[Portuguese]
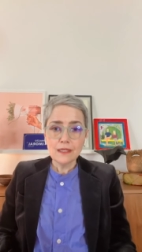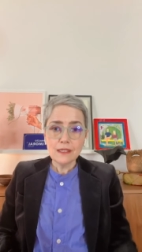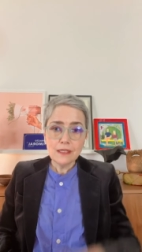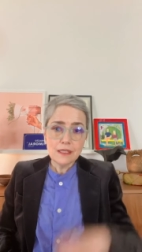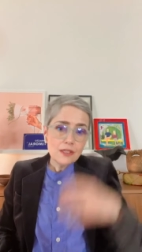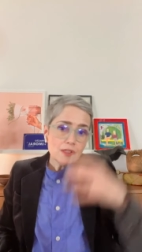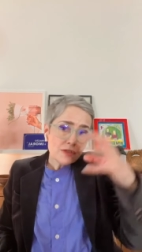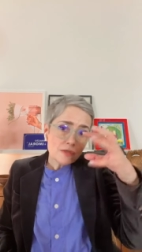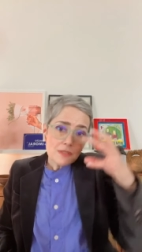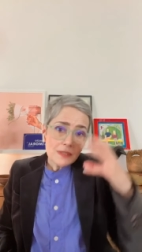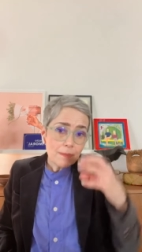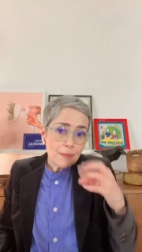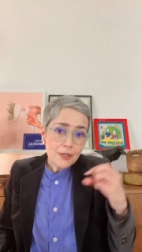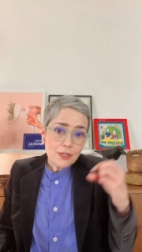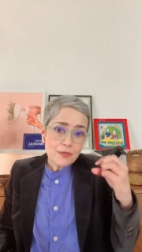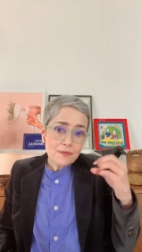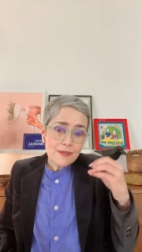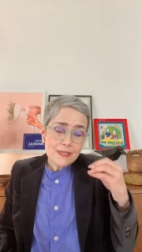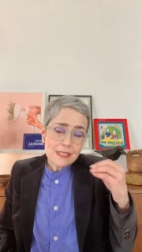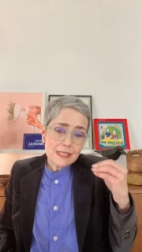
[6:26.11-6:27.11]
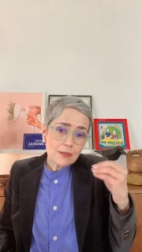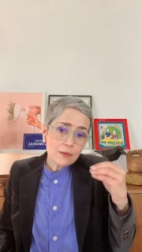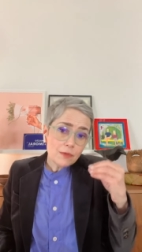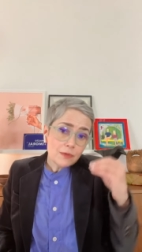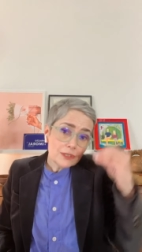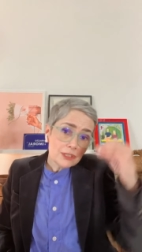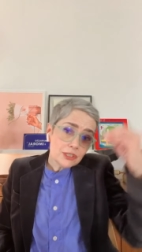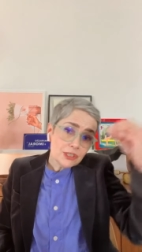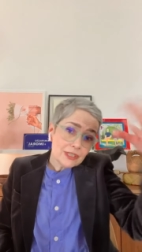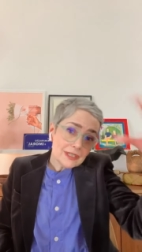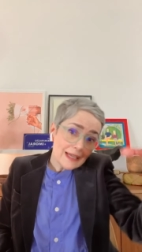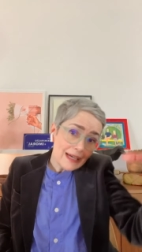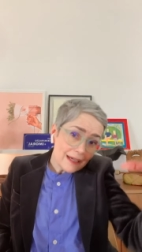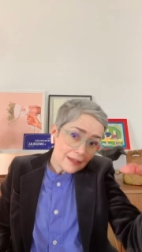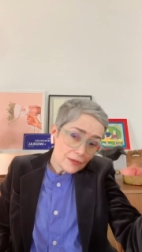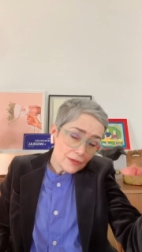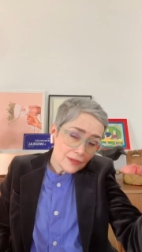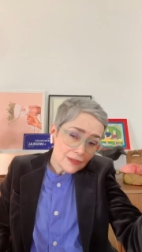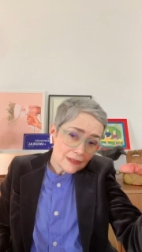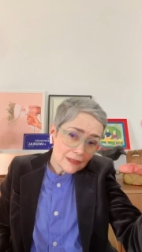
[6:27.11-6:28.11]
E isso só pode fazer com que
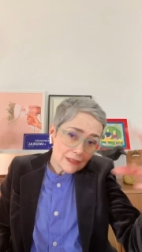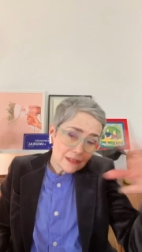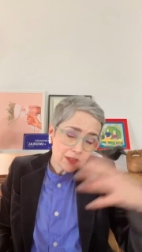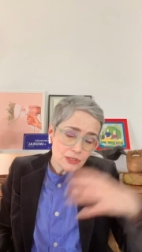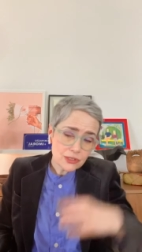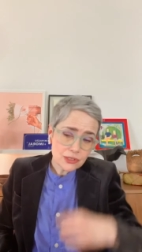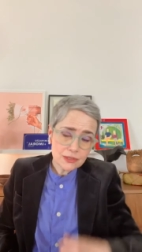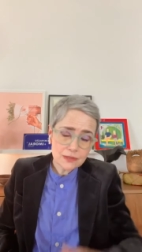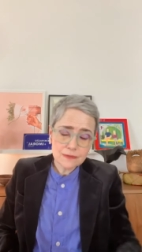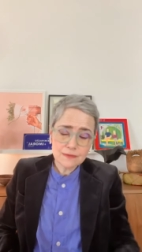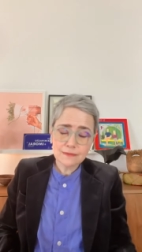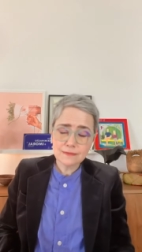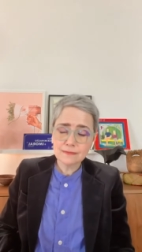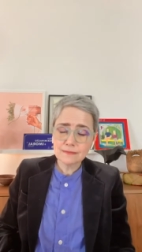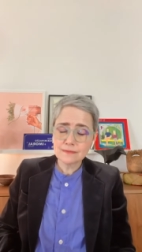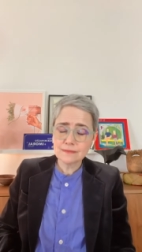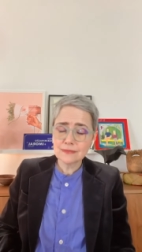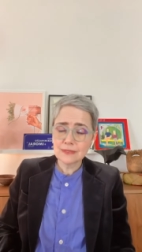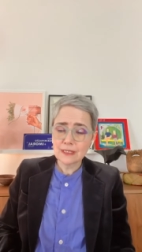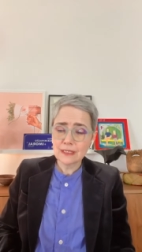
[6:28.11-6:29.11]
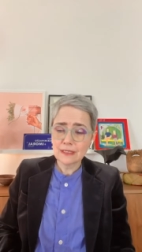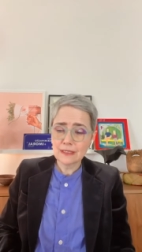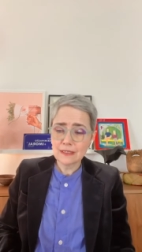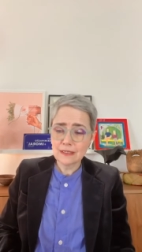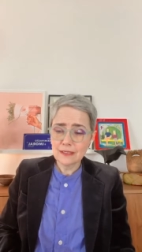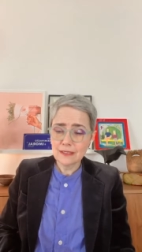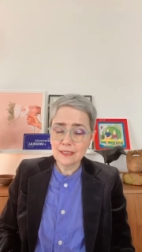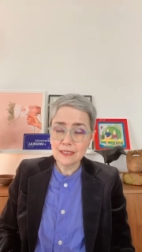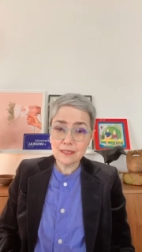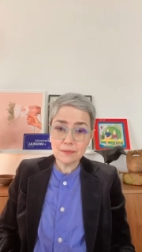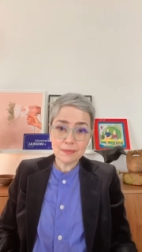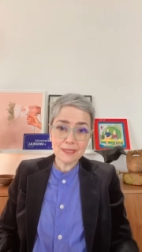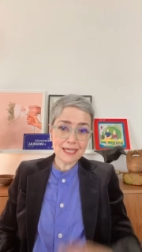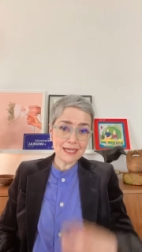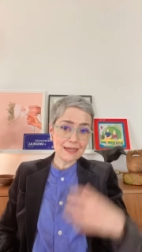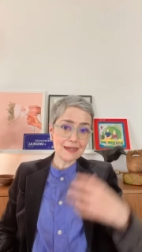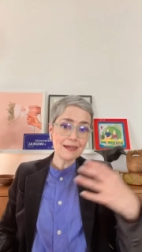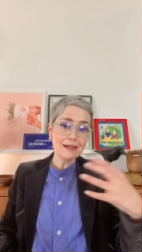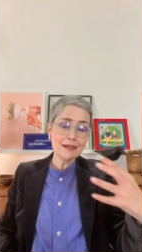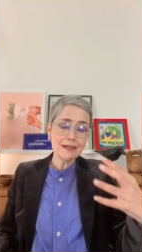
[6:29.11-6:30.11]
estados sejam é,
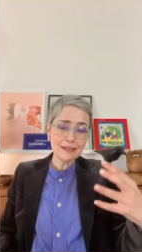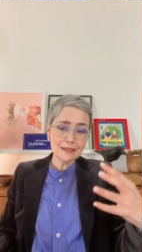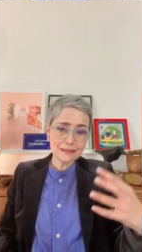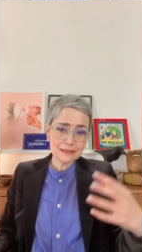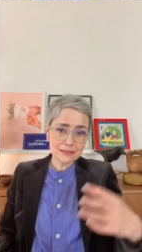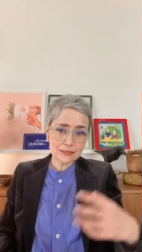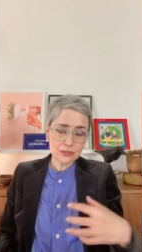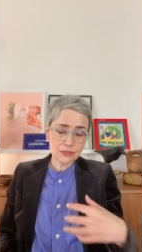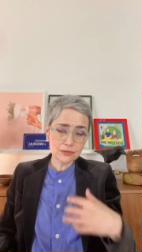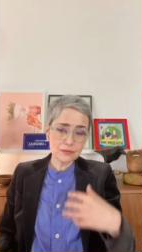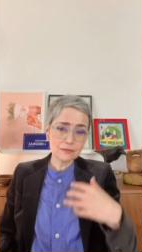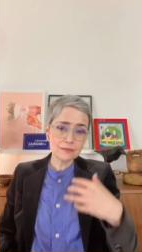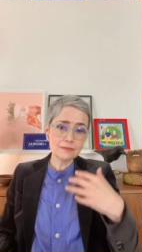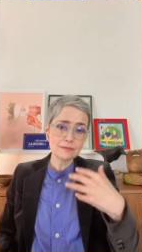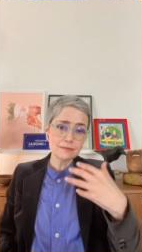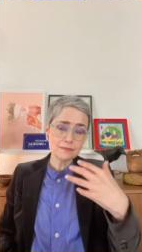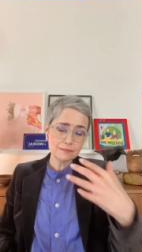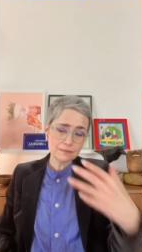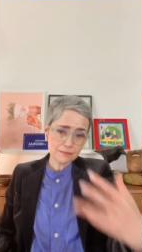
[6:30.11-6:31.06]
liberais, sejam